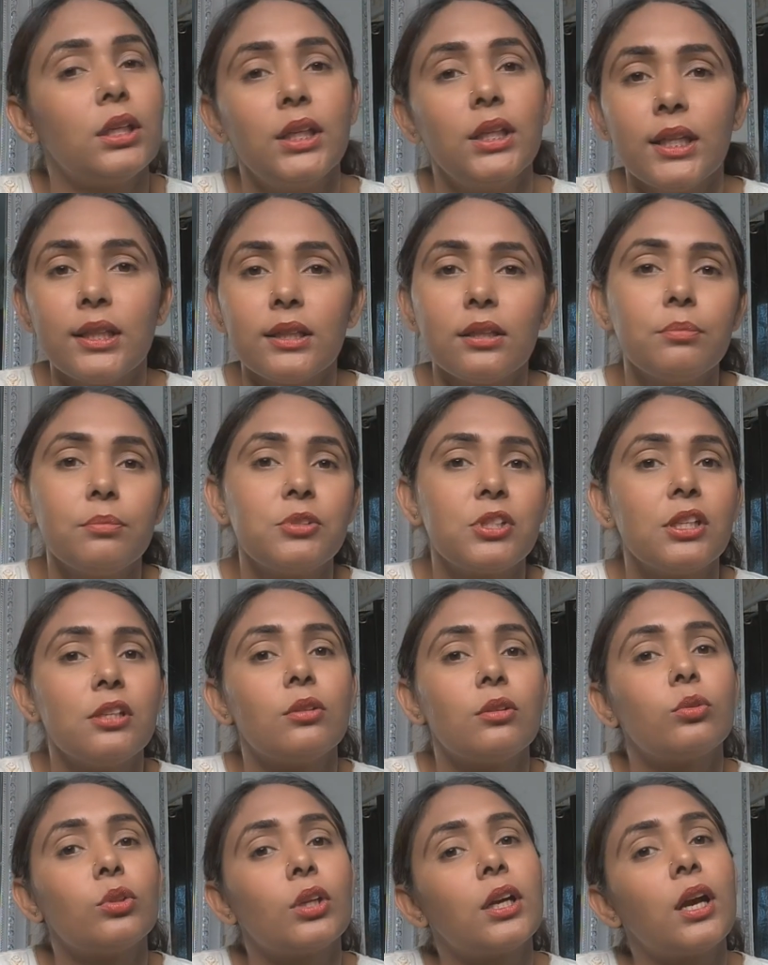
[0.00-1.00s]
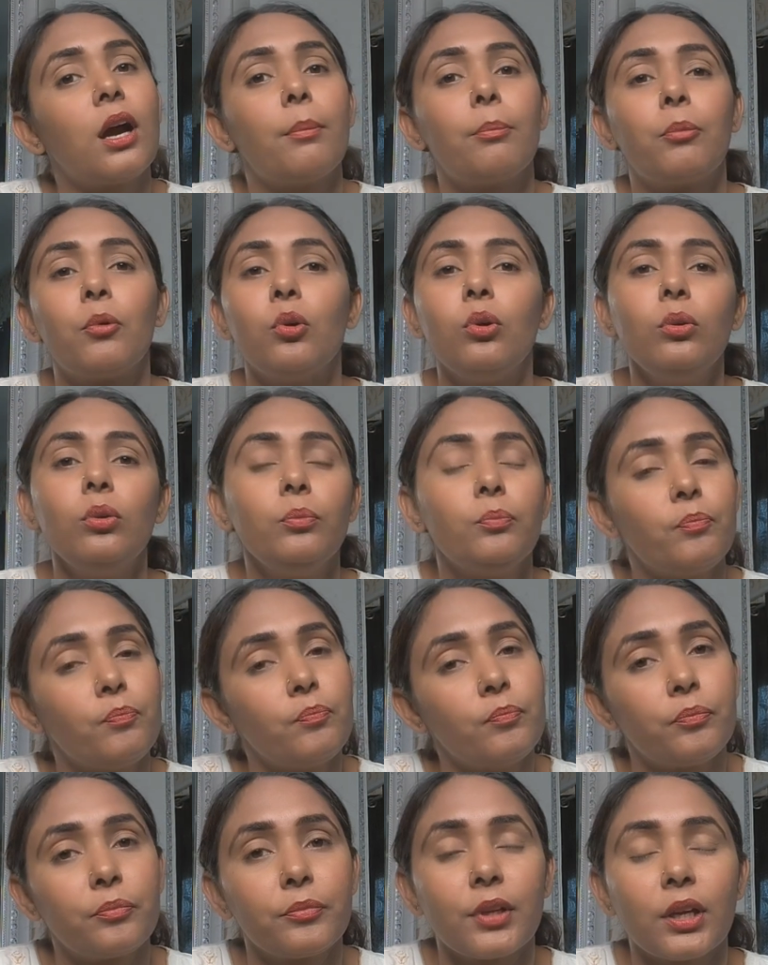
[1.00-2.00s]
ये सब चीज़ों तक आपको
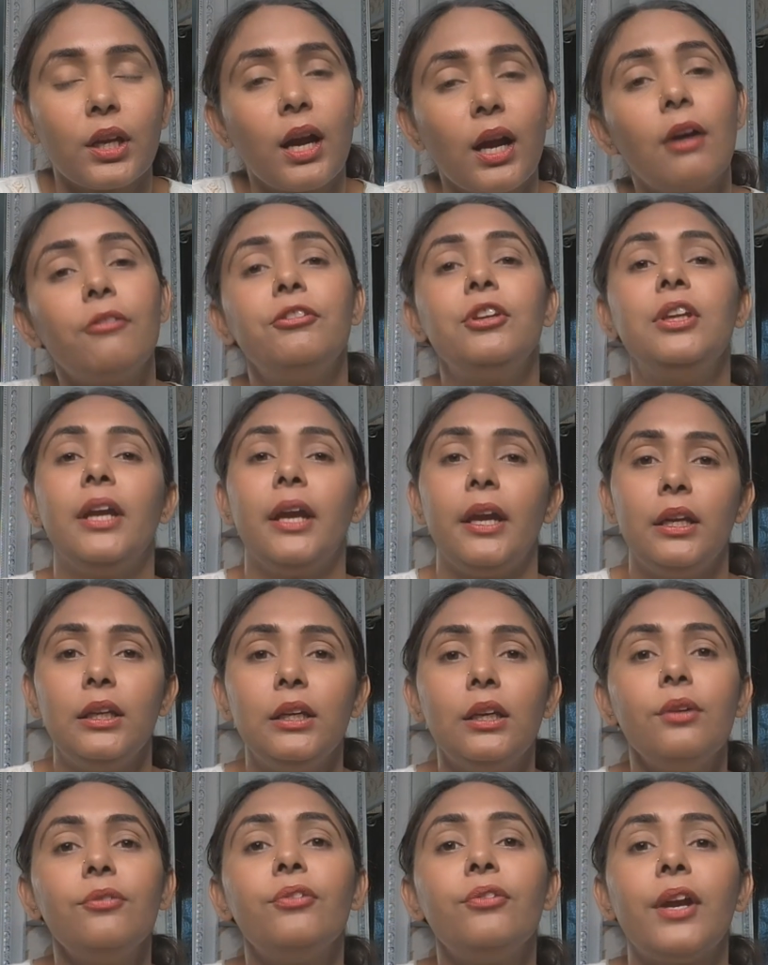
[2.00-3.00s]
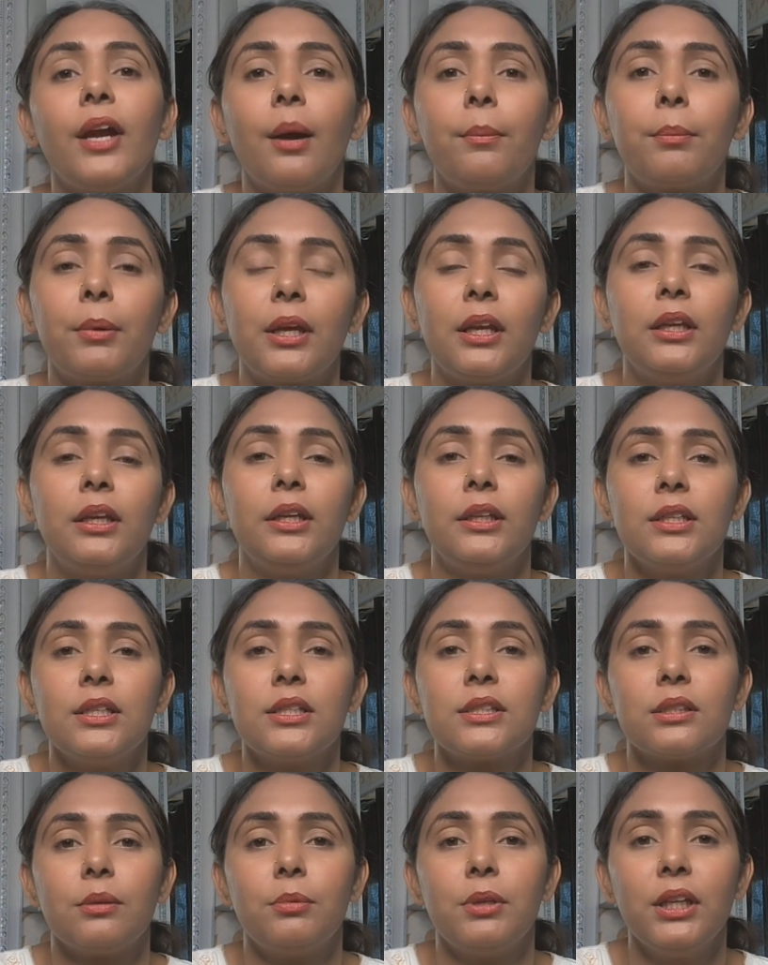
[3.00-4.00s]
काफ़ी है इनफ है आपके लिए ये
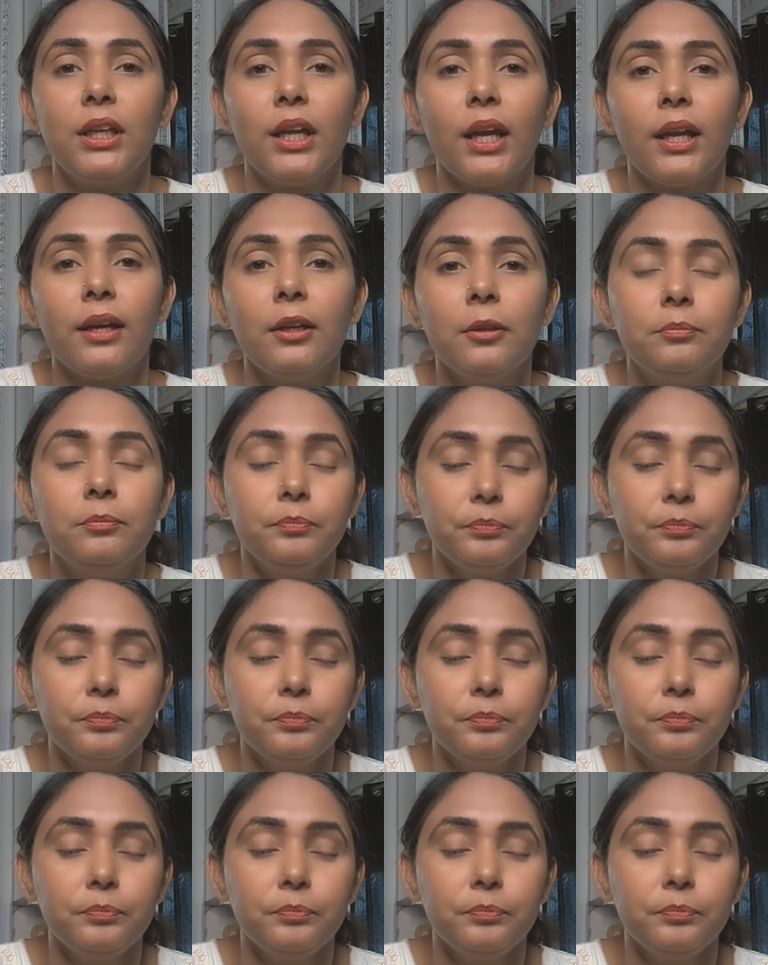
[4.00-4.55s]
सब ठीक है ना